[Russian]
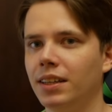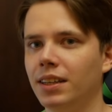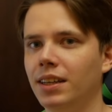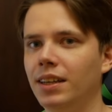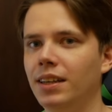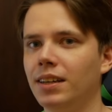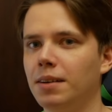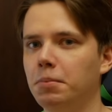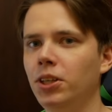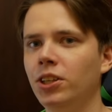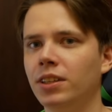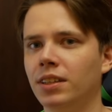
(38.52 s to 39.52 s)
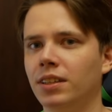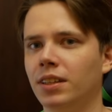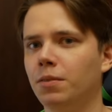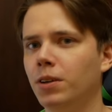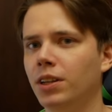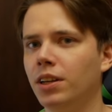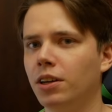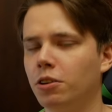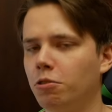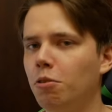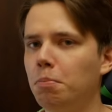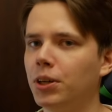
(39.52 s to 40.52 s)
И обычно довольно
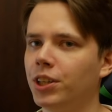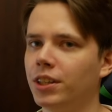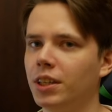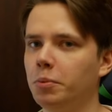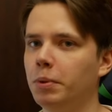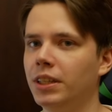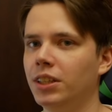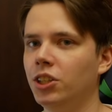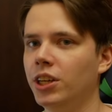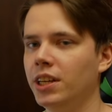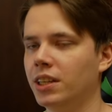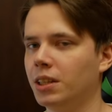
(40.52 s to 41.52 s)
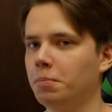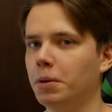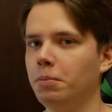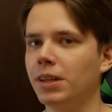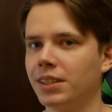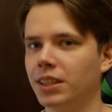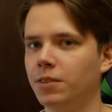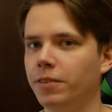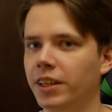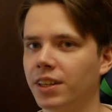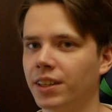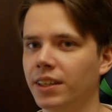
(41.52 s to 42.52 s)
легко посчитать пересечение, например, со
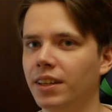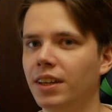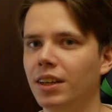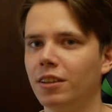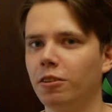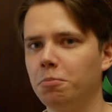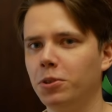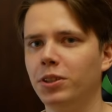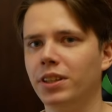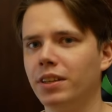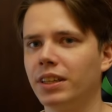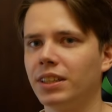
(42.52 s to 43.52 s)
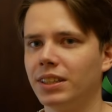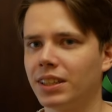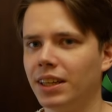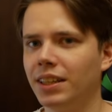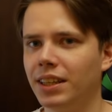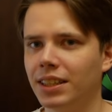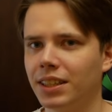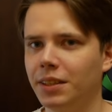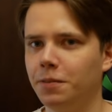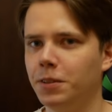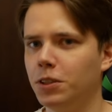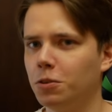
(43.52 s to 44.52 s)
сферой. Но будет, наверное, странно,
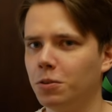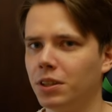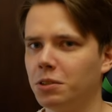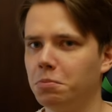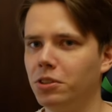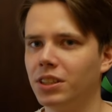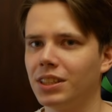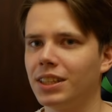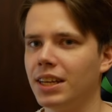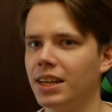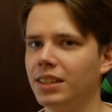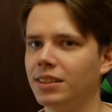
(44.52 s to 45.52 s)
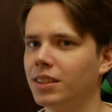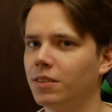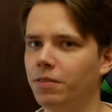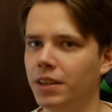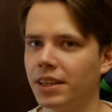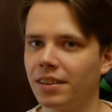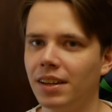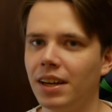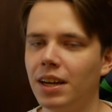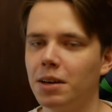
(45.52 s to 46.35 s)
если все у нас будет состоять из сфер.